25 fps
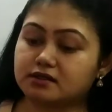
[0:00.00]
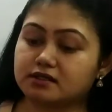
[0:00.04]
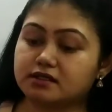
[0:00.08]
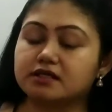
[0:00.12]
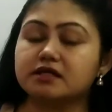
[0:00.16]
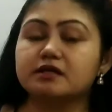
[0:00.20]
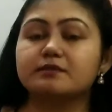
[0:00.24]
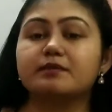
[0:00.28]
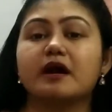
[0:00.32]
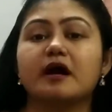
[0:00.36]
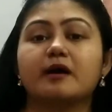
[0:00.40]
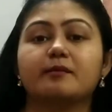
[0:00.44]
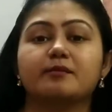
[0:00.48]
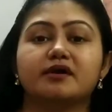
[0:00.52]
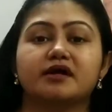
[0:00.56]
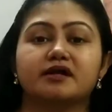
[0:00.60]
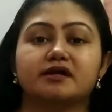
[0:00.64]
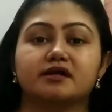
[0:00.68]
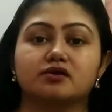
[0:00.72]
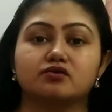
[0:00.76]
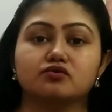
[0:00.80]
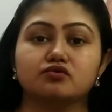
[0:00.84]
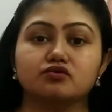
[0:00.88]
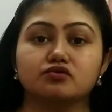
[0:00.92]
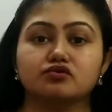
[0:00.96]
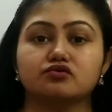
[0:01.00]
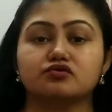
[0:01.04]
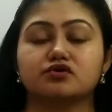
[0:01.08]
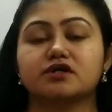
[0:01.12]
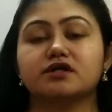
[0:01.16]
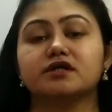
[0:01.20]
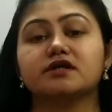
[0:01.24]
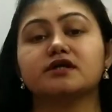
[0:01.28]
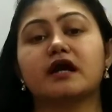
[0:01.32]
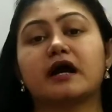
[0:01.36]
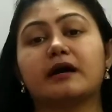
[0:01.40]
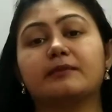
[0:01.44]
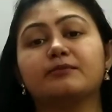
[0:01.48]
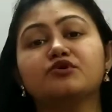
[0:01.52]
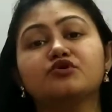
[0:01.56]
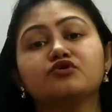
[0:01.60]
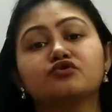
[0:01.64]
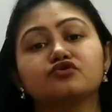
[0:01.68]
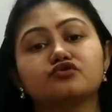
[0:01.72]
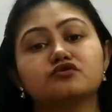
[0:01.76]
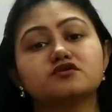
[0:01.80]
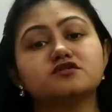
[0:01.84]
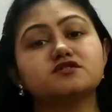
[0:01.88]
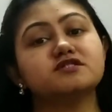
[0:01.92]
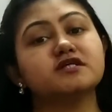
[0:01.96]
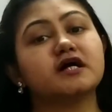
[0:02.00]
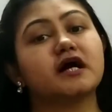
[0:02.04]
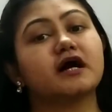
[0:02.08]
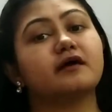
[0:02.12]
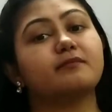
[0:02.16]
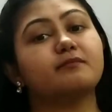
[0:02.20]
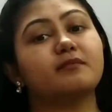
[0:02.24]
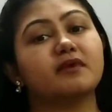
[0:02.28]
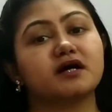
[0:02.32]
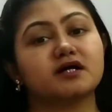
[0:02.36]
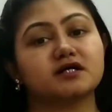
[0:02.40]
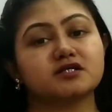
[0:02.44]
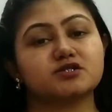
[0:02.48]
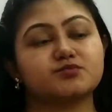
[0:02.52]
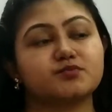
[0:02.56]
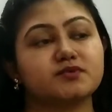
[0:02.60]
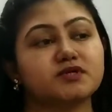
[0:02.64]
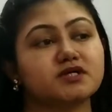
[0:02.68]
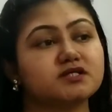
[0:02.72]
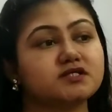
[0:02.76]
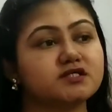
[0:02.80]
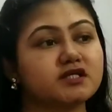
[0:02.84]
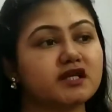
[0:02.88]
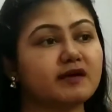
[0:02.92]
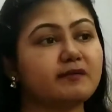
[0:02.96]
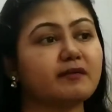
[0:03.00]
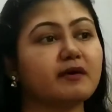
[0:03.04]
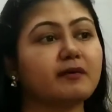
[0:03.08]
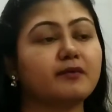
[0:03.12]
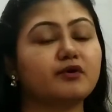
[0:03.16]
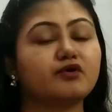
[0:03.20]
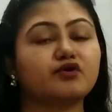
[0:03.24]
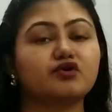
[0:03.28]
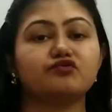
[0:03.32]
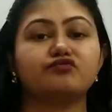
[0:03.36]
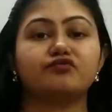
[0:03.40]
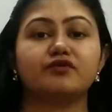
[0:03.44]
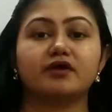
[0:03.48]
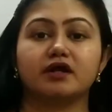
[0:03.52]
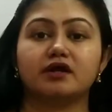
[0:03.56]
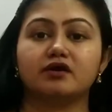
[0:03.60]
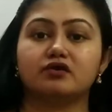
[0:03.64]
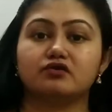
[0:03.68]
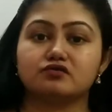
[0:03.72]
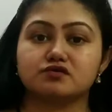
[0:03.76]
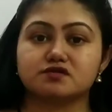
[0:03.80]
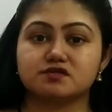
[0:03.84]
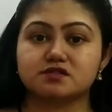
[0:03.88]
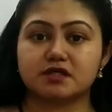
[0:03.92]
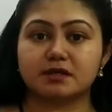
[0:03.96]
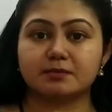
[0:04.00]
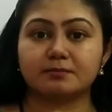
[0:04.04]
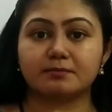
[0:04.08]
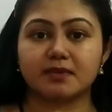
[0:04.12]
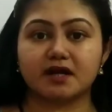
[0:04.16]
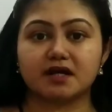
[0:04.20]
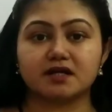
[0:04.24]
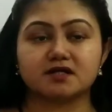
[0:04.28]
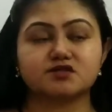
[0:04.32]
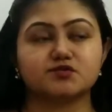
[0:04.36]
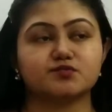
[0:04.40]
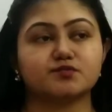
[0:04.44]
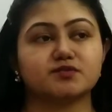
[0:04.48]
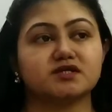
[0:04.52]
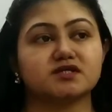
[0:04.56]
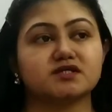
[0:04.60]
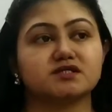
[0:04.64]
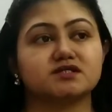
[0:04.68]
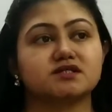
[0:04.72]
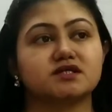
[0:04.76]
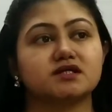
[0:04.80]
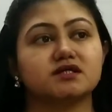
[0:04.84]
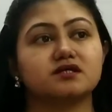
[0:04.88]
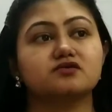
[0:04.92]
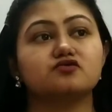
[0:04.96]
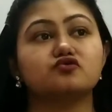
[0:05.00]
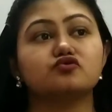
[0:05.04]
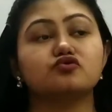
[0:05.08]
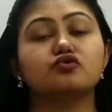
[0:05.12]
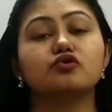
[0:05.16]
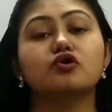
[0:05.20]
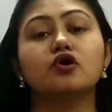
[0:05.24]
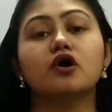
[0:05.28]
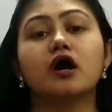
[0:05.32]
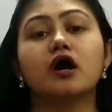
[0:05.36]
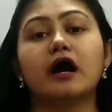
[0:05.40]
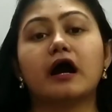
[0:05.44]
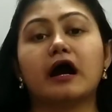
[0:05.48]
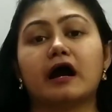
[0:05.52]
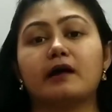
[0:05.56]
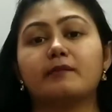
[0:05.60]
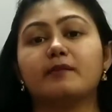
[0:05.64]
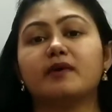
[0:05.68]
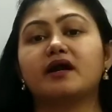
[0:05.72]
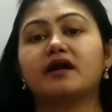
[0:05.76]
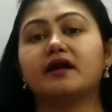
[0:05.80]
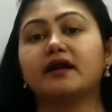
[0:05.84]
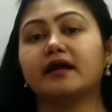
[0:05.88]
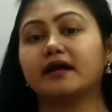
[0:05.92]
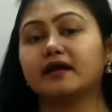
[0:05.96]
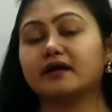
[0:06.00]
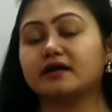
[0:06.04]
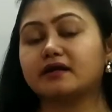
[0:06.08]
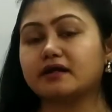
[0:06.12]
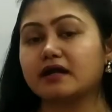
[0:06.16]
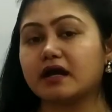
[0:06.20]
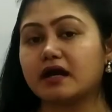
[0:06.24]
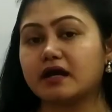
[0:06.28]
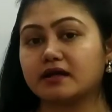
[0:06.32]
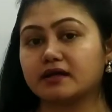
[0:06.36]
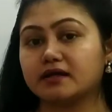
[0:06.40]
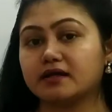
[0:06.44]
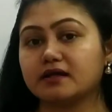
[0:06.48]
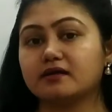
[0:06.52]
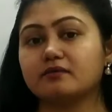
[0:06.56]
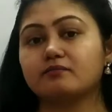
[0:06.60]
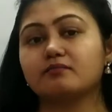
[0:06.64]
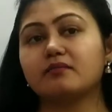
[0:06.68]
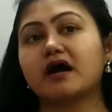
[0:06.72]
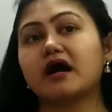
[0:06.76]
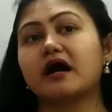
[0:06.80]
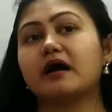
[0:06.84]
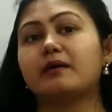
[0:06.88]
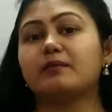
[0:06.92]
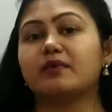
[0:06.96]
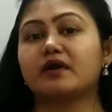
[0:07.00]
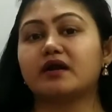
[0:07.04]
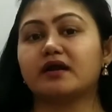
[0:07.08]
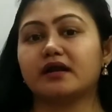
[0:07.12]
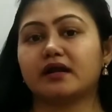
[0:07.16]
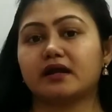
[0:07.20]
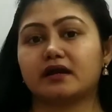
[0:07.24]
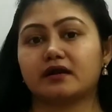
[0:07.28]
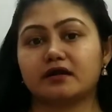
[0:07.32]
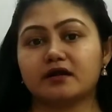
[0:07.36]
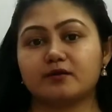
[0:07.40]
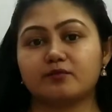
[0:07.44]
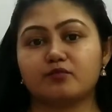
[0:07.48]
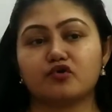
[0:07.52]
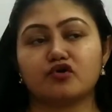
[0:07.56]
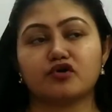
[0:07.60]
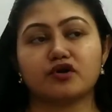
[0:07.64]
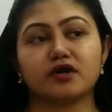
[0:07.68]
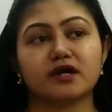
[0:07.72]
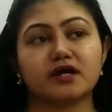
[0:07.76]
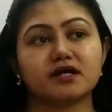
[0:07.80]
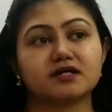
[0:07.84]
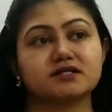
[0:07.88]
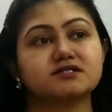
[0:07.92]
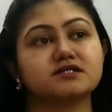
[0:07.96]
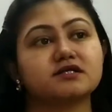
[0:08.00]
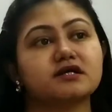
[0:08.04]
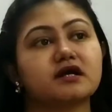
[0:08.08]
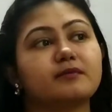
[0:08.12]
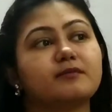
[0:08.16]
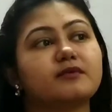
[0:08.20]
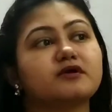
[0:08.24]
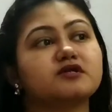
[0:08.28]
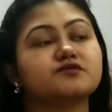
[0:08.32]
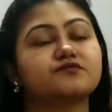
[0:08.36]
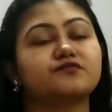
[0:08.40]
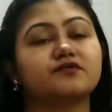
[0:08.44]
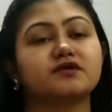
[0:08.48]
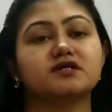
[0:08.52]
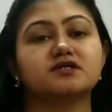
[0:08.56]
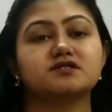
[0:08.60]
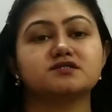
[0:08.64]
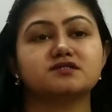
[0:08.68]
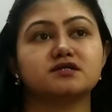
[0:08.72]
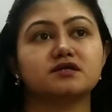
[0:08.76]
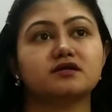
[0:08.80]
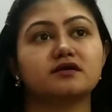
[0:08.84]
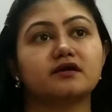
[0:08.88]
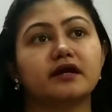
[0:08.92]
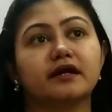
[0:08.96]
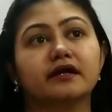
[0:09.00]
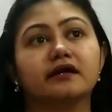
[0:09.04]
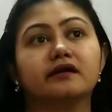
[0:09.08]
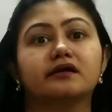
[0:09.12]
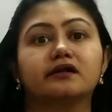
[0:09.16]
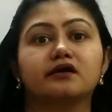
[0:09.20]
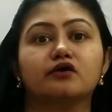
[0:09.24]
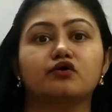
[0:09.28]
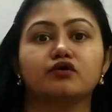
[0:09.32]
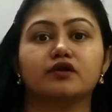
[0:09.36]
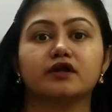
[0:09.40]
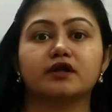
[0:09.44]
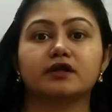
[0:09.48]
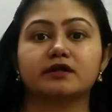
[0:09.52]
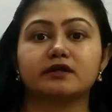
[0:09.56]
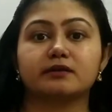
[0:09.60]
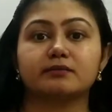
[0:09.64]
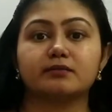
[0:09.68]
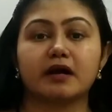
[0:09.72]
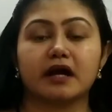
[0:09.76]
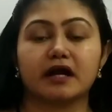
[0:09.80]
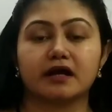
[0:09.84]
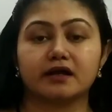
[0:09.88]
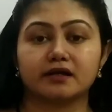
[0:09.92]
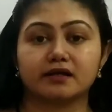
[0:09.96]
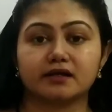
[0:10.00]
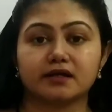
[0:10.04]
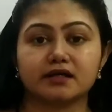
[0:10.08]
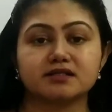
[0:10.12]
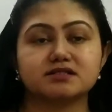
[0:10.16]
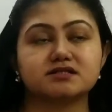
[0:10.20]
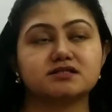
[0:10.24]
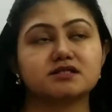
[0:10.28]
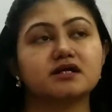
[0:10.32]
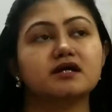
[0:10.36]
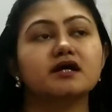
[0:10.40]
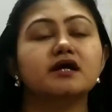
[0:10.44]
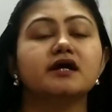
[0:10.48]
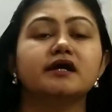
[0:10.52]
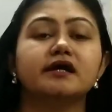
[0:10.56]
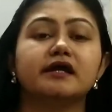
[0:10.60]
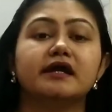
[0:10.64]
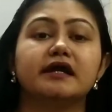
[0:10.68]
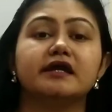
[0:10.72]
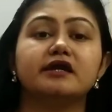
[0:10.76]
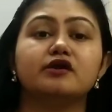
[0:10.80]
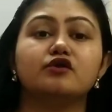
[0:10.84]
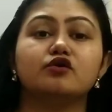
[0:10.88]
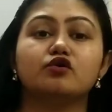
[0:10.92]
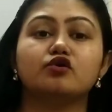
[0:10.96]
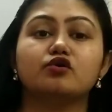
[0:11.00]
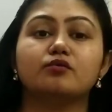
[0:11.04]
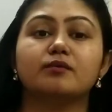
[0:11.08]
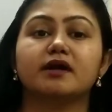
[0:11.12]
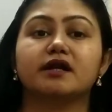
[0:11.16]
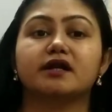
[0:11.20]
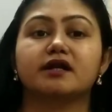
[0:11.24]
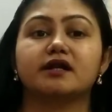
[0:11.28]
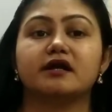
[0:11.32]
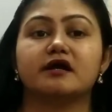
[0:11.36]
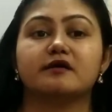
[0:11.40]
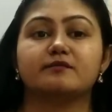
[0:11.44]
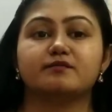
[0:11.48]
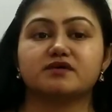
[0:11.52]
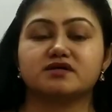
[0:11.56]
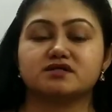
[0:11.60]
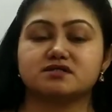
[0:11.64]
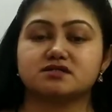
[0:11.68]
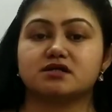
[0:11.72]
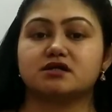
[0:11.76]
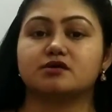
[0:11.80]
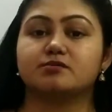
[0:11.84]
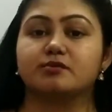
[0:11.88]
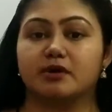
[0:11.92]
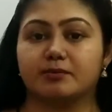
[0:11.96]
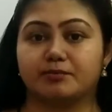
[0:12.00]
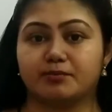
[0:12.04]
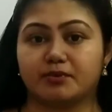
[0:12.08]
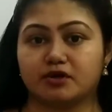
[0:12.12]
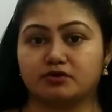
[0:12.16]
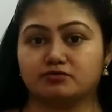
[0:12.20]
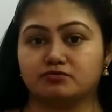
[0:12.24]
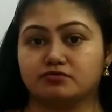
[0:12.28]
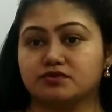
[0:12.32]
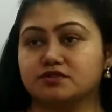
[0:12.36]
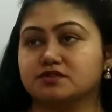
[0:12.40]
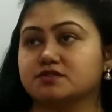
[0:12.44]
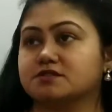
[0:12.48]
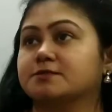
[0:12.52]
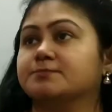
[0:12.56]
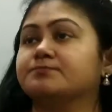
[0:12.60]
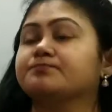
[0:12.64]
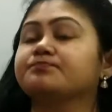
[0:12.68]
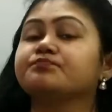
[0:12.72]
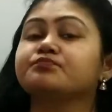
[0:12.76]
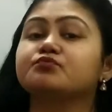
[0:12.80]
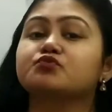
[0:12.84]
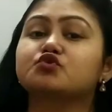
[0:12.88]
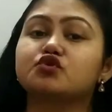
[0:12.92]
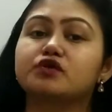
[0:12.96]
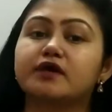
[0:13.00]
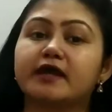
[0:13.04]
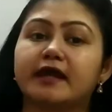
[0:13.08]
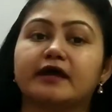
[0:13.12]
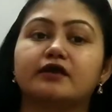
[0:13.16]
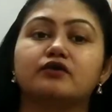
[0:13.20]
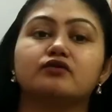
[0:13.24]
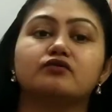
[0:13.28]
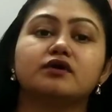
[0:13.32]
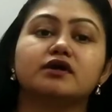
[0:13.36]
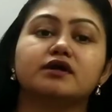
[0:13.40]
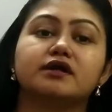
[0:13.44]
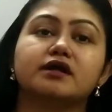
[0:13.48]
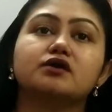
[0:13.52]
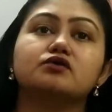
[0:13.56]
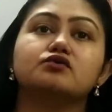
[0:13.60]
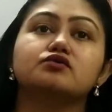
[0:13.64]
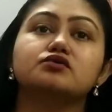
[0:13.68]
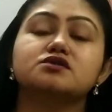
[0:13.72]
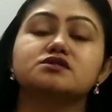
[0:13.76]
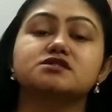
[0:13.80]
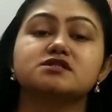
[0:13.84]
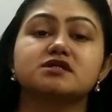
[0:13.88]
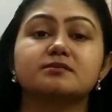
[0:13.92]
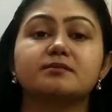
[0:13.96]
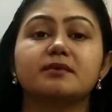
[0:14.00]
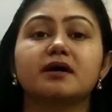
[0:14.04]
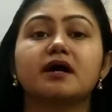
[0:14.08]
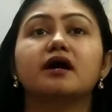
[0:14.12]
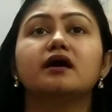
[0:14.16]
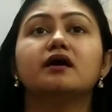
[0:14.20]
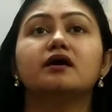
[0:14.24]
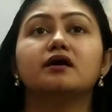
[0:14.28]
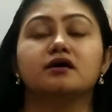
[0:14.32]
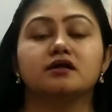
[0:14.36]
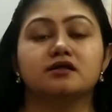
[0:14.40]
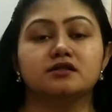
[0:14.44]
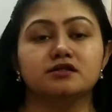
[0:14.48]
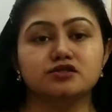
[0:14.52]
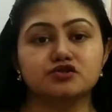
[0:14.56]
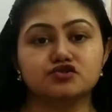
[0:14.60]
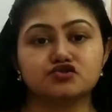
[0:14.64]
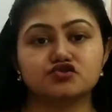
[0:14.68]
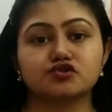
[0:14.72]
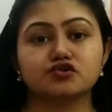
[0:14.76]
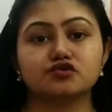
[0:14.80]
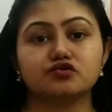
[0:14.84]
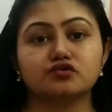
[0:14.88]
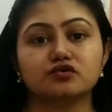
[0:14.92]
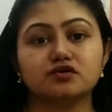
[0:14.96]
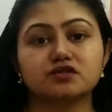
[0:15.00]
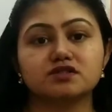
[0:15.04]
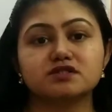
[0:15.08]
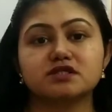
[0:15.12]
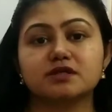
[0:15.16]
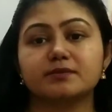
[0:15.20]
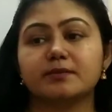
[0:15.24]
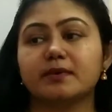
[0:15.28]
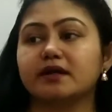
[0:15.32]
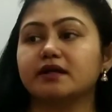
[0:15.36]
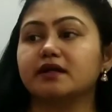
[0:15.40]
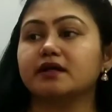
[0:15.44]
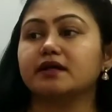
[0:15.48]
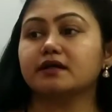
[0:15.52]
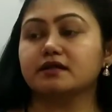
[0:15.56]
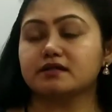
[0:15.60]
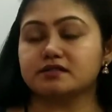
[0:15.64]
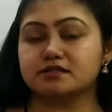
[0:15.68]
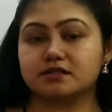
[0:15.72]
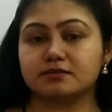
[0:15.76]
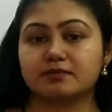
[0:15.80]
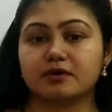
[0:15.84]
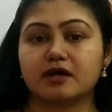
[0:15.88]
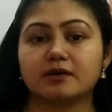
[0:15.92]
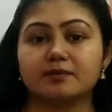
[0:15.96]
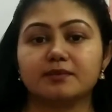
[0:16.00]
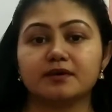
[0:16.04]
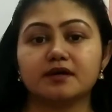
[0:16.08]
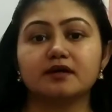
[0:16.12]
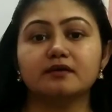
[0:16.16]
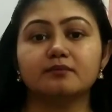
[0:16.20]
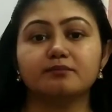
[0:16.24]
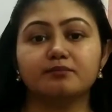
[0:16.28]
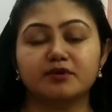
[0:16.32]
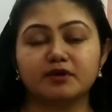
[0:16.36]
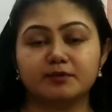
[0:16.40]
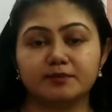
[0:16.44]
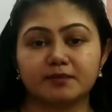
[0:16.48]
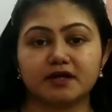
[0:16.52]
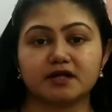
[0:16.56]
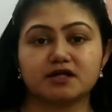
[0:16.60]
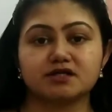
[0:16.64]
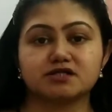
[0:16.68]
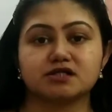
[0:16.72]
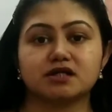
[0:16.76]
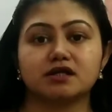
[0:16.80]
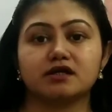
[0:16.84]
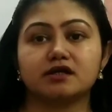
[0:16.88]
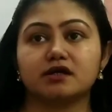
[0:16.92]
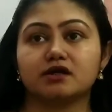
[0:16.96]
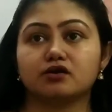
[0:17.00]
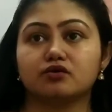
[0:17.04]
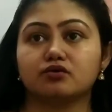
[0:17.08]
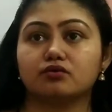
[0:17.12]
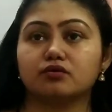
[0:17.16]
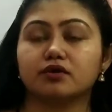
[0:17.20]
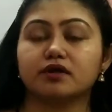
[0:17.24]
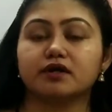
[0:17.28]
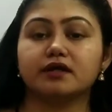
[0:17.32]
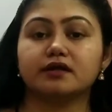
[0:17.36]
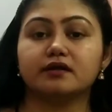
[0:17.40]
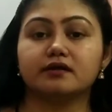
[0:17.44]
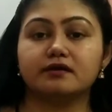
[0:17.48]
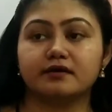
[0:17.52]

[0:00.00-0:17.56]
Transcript: কিভাবে এটা হলো কি আমিও তো যা মার্কস পেয়েছিলাম আমার ওই ফ্রেন্ডও সেম মার্কস পেয়েছে কিন্তু আমার র্যাঙ্কটা আগে বা আমার র্যাঙ্কটা পরে আছে আমার ফ্রেন্ডসদের র্যাঙ্কটা অনেকটা আগে আছে এই রকম একটা হ্যাপাসার্ড ব্যাপার হচ্ছে তো কেন এটা হচ্ছে বা নিশ্চয়ই হচ্ছে মানে যেভাবে প্রিপারেশনটা করে